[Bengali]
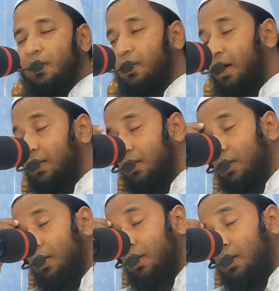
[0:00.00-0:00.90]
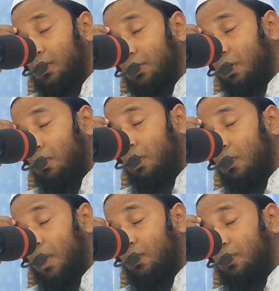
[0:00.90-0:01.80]
অর্থাৎ সকল
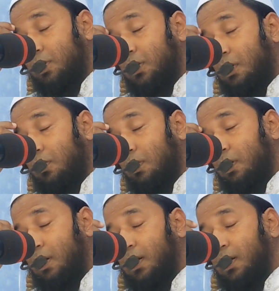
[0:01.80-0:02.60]
মানুষকে যখন